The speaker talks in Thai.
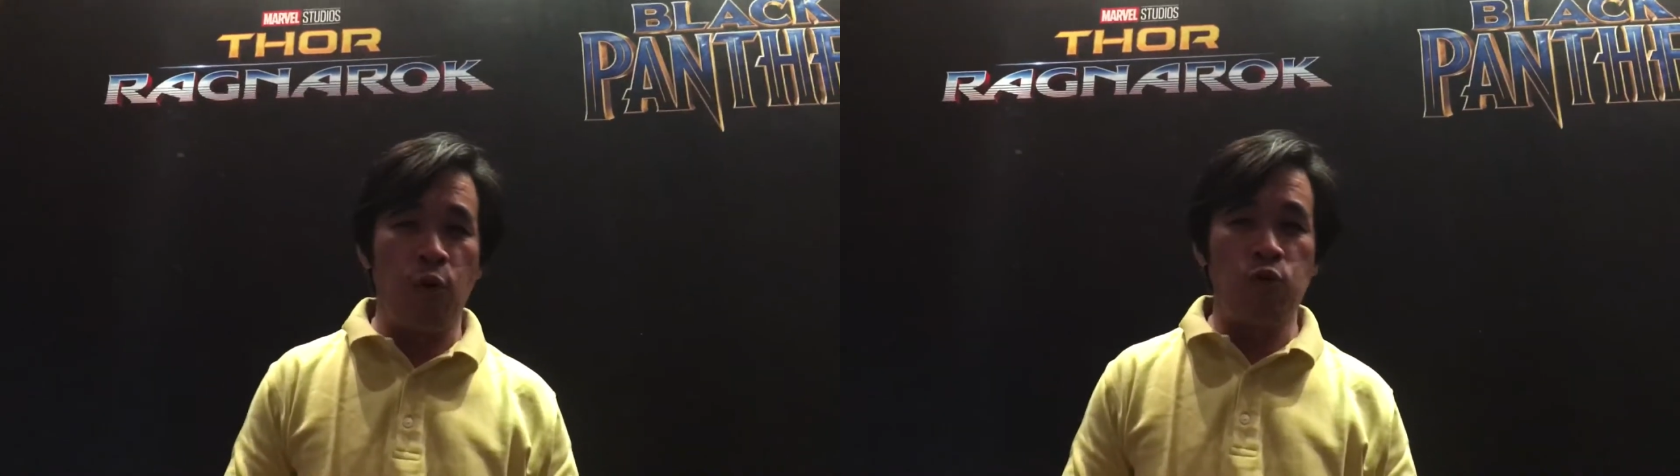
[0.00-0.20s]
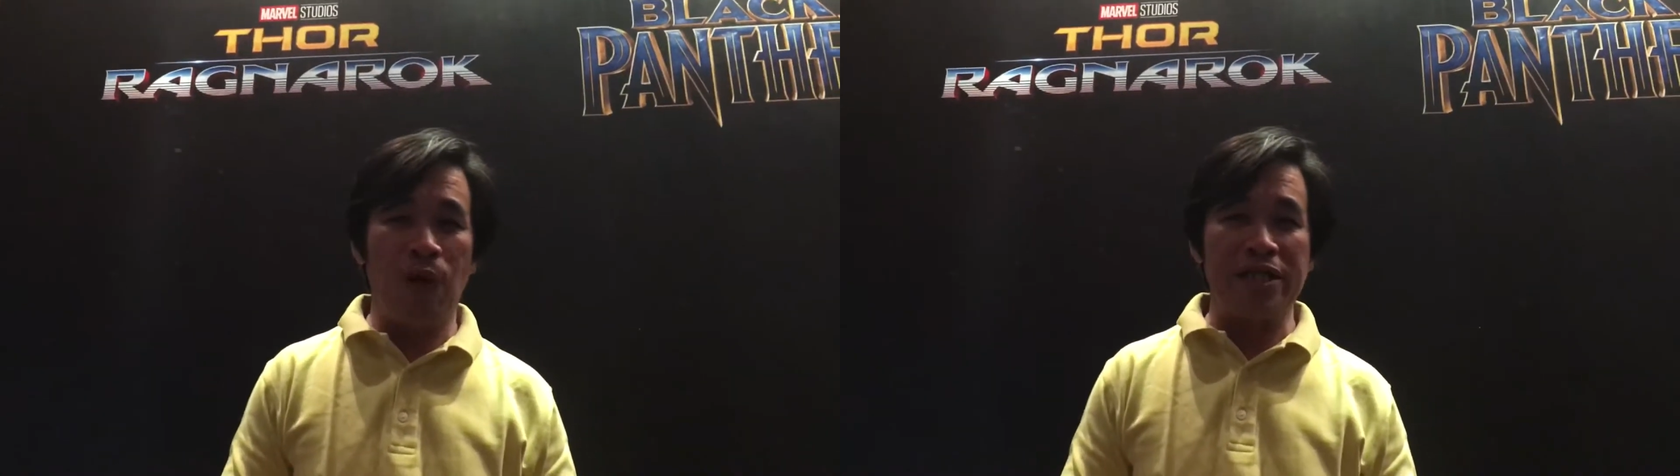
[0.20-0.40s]

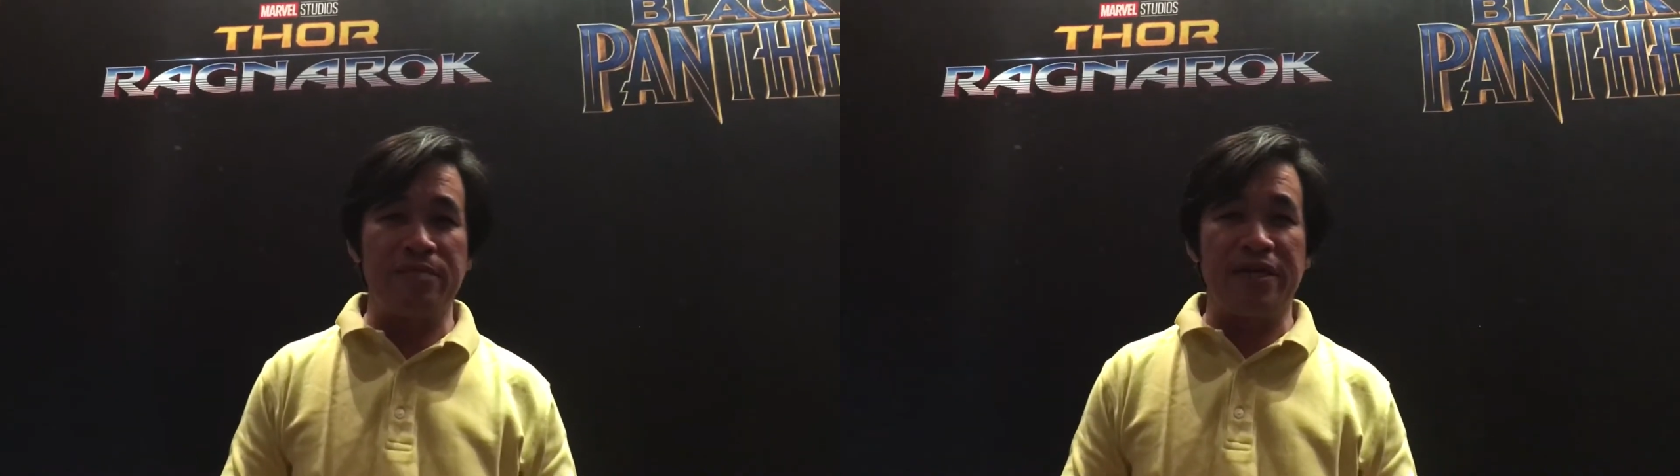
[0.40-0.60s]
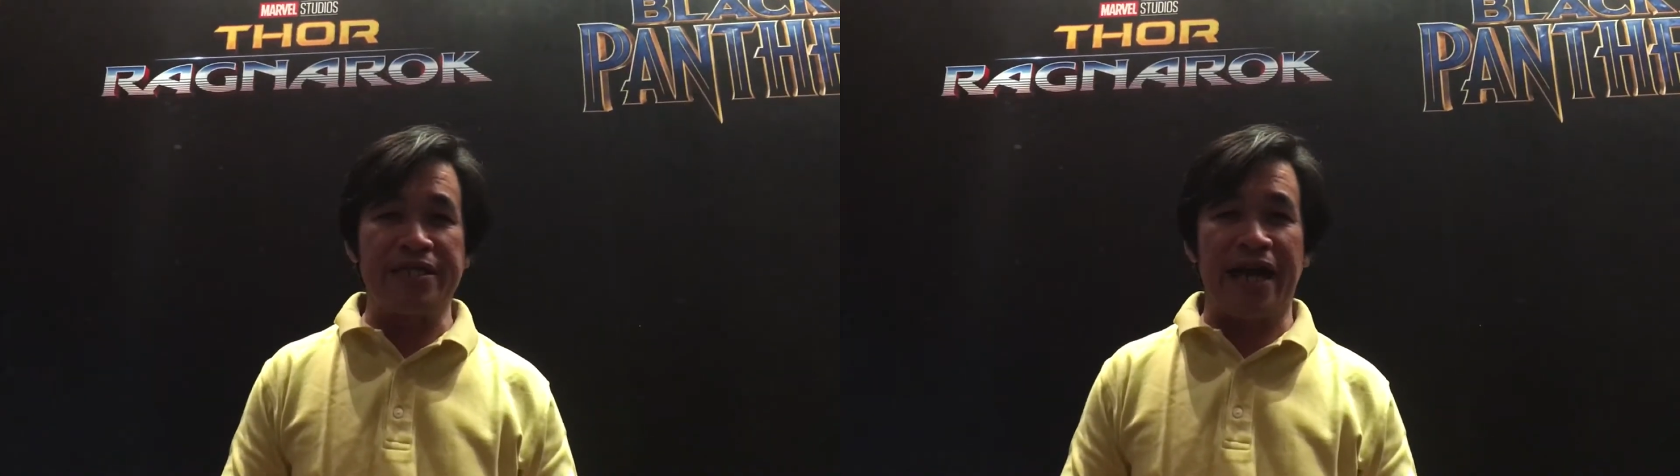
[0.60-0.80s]
พูดว่าจะ
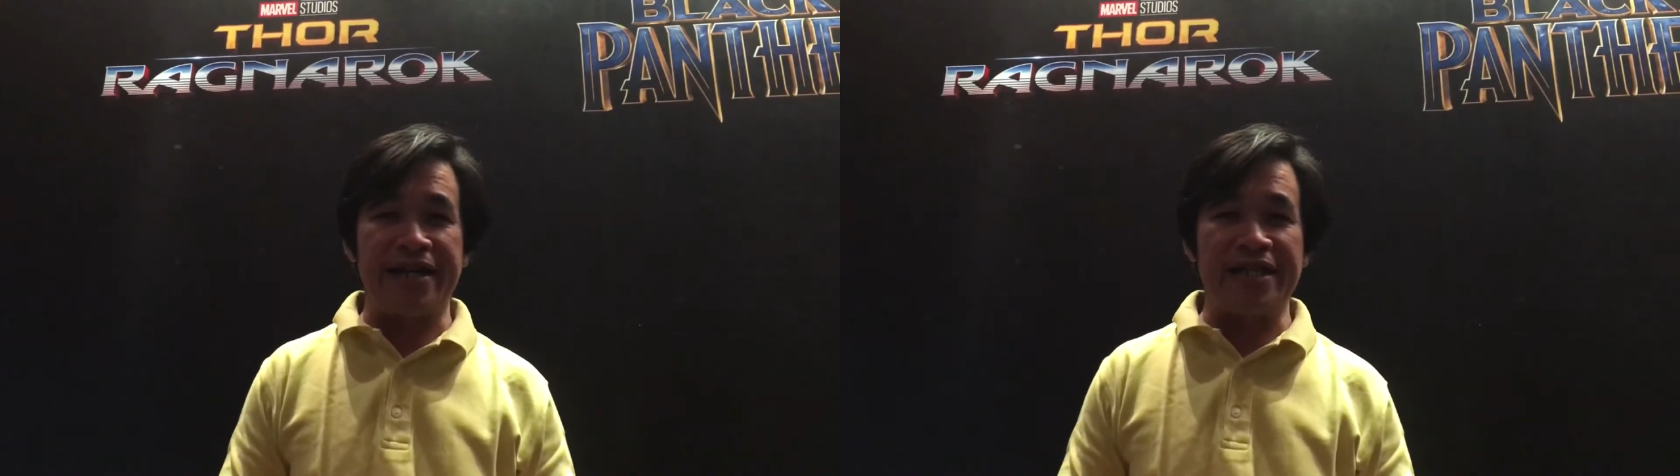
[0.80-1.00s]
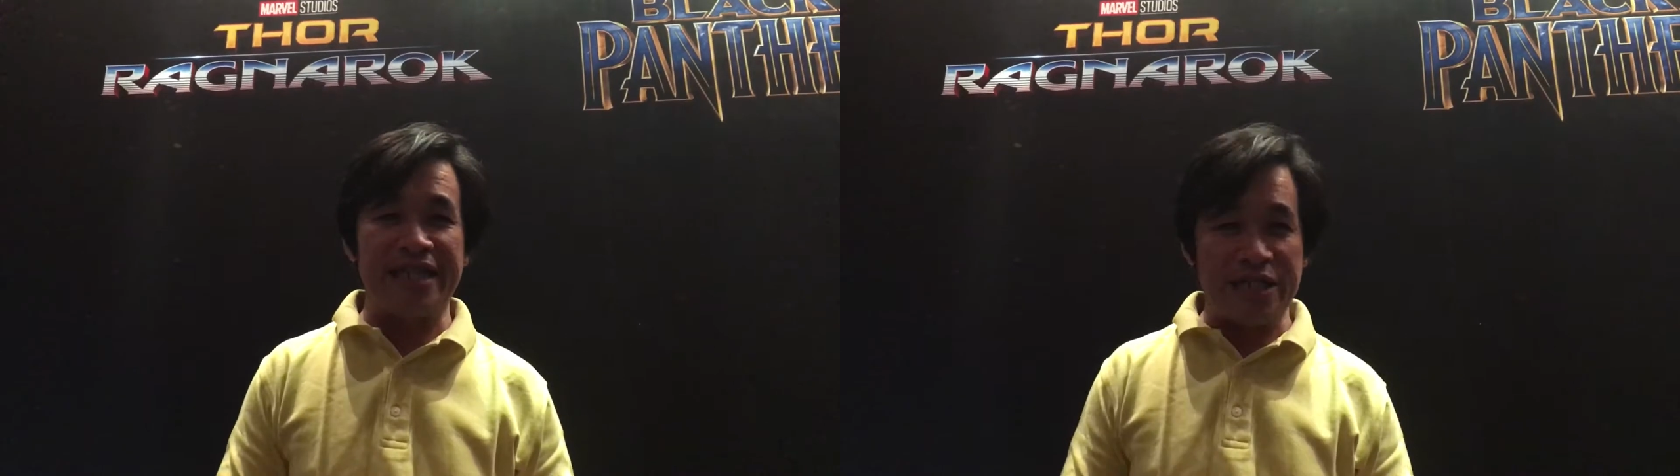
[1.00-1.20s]
มีดา
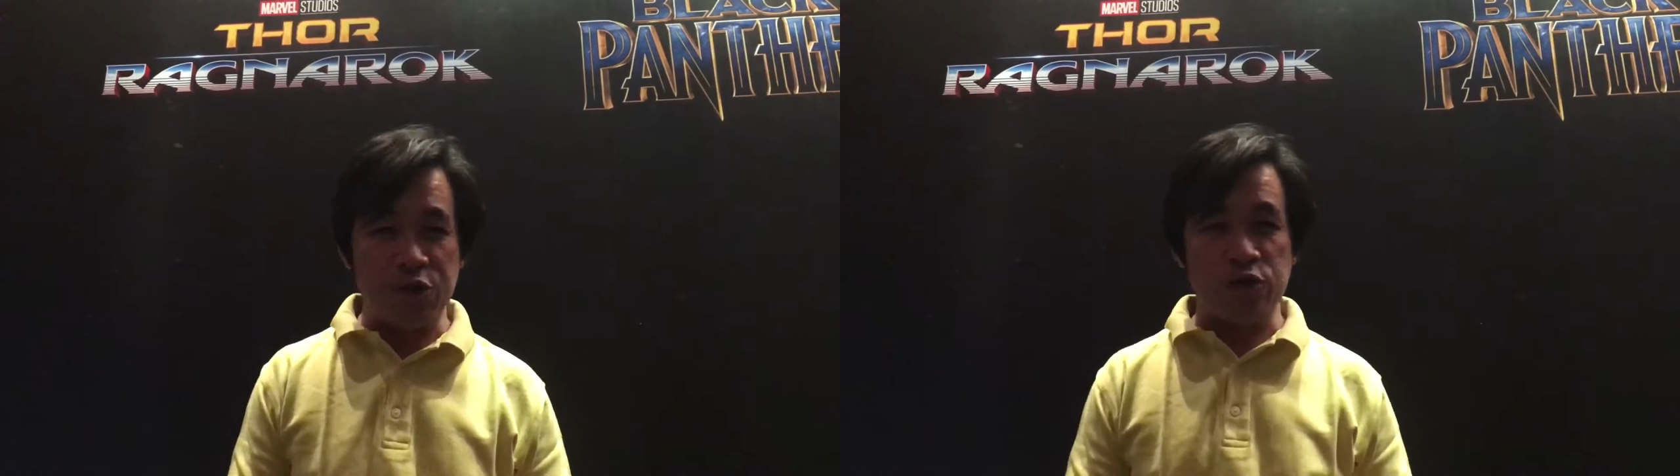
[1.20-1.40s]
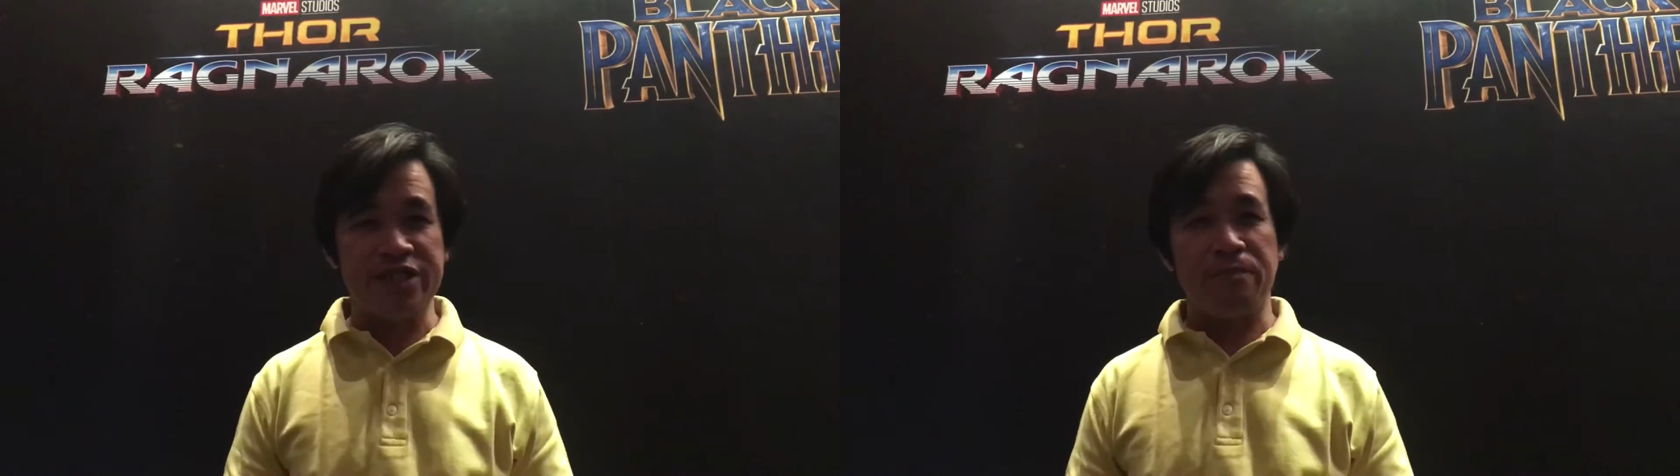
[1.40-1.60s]
ราจาก
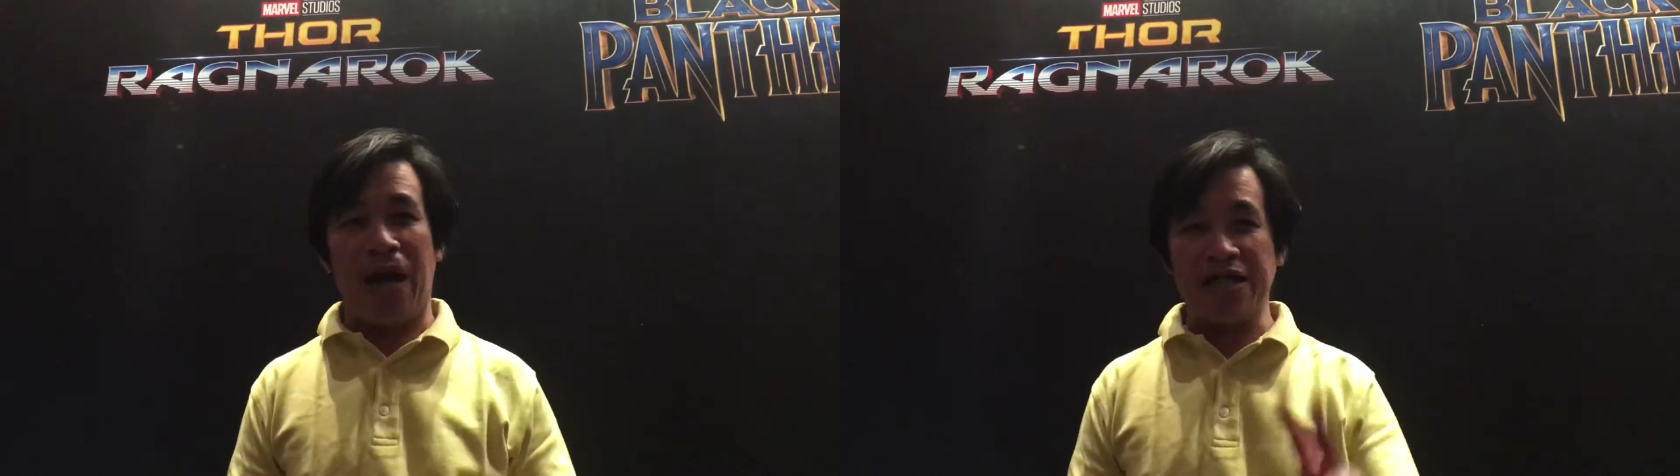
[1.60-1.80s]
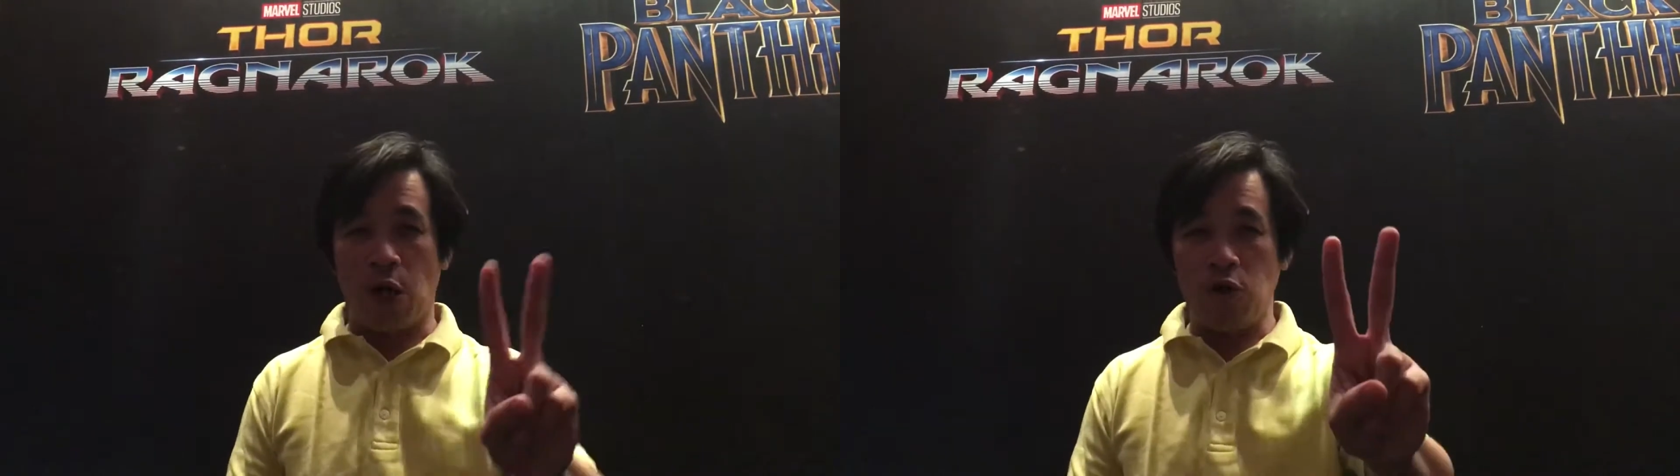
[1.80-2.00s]
จูรลสิก
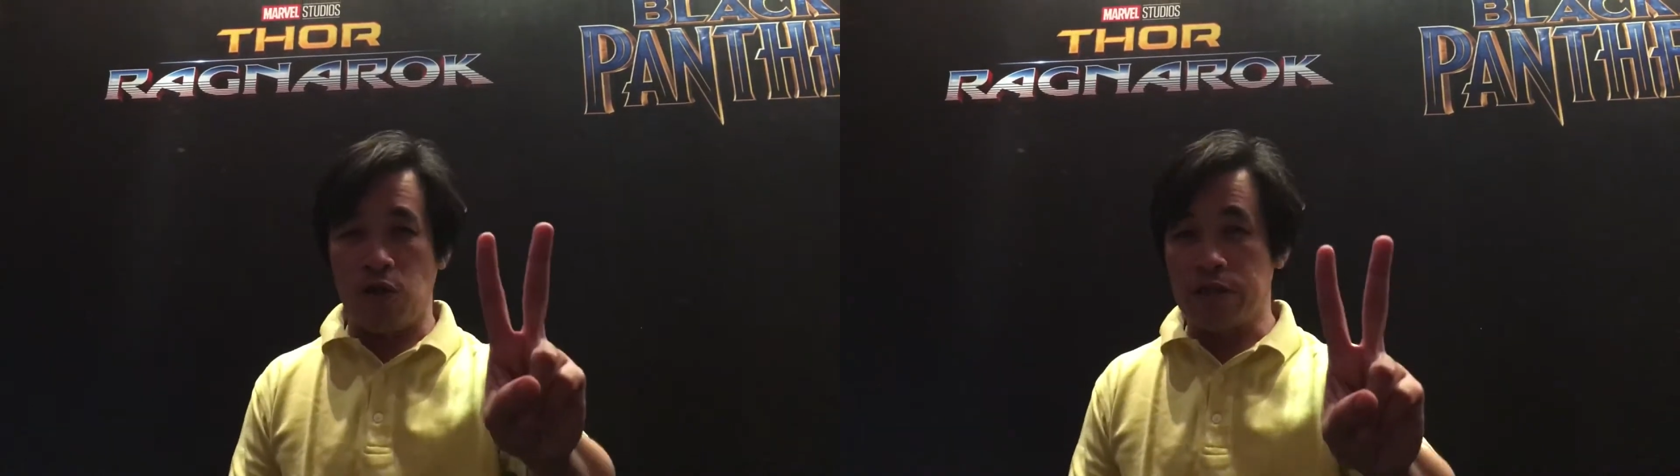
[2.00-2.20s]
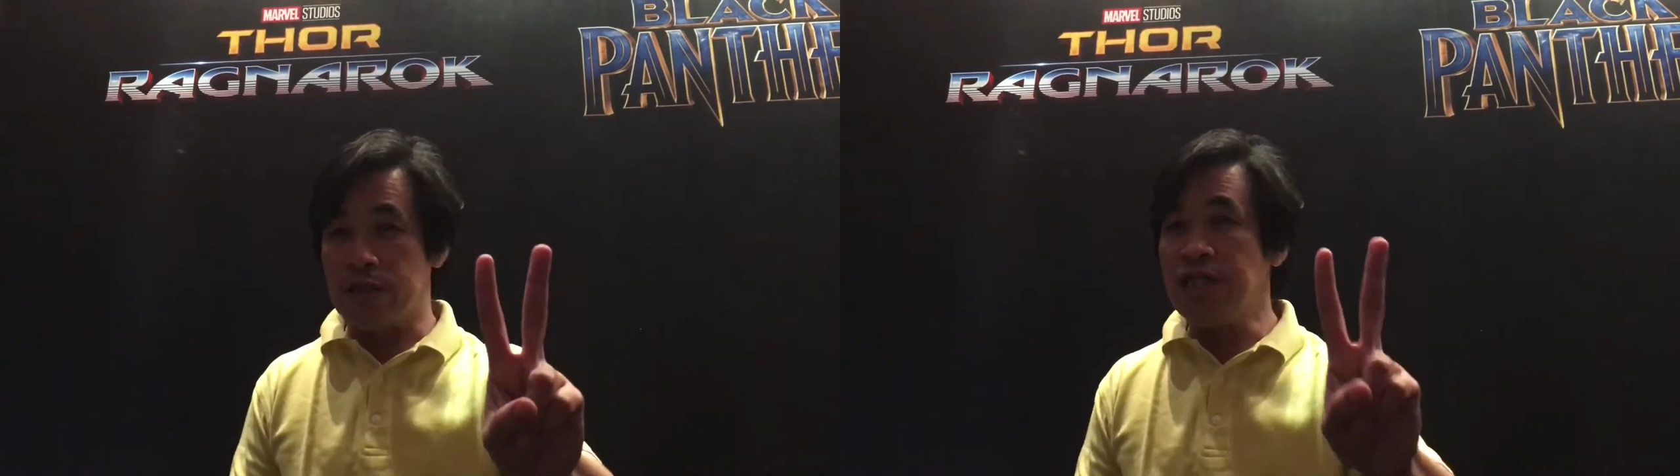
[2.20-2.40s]
พาร์คสองคน